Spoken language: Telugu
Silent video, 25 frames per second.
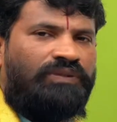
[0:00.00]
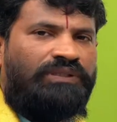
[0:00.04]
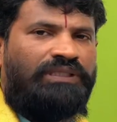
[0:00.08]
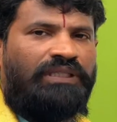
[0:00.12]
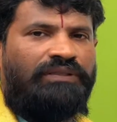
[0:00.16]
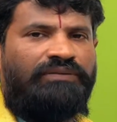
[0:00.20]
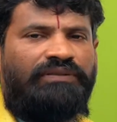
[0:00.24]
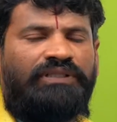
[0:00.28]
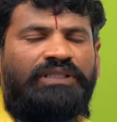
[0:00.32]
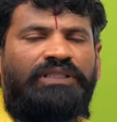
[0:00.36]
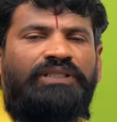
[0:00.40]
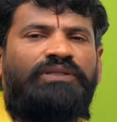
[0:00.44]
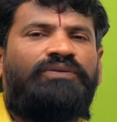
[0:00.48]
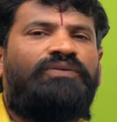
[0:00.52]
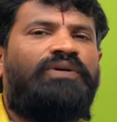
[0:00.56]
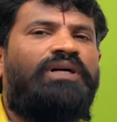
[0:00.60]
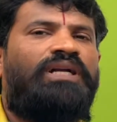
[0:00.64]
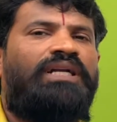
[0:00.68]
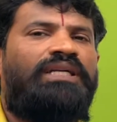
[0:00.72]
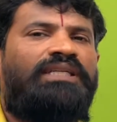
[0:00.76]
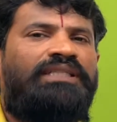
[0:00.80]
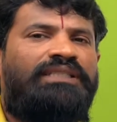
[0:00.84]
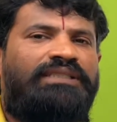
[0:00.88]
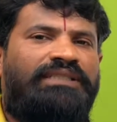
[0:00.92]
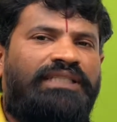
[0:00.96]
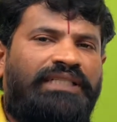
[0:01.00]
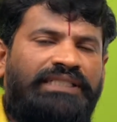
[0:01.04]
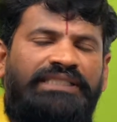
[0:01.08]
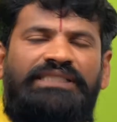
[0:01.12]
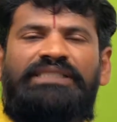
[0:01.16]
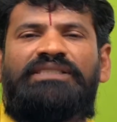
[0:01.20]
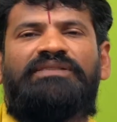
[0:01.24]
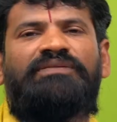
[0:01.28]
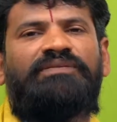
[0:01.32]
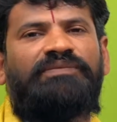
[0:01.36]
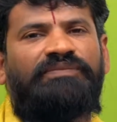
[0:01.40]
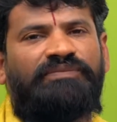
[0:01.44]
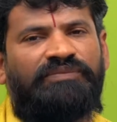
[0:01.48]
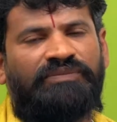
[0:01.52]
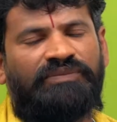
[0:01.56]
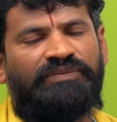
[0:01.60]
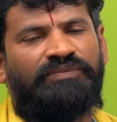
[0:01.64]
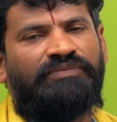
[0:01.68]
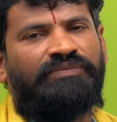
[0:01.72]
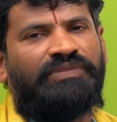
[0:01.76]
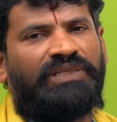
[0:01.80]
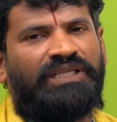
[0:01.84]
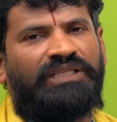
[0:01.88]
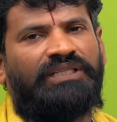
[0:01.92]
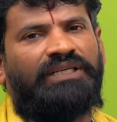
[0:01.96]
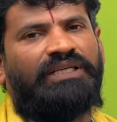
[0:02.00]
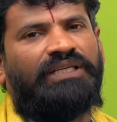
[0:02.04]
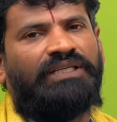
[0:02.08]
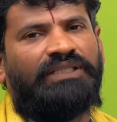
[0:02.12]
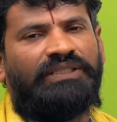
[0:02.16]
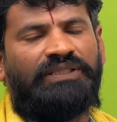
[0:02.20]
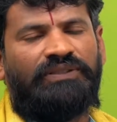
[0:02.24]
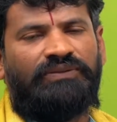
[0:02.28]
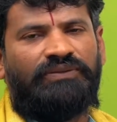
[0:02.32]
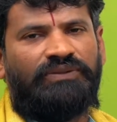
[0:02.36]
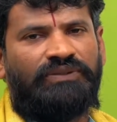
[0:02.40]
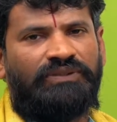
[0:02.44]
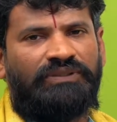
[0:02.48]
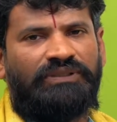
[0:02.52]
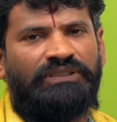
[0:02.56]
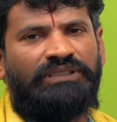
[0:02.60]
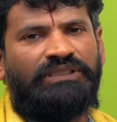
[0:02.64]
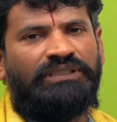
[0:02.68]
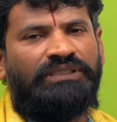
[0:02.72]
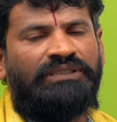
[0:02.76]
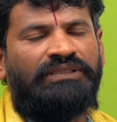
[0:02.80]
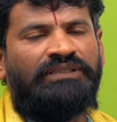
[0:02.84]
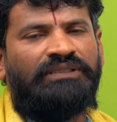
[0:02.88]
చవర్గు వాళ్ళకి దక్షిణం ప్రధానంగా ఉంటుంది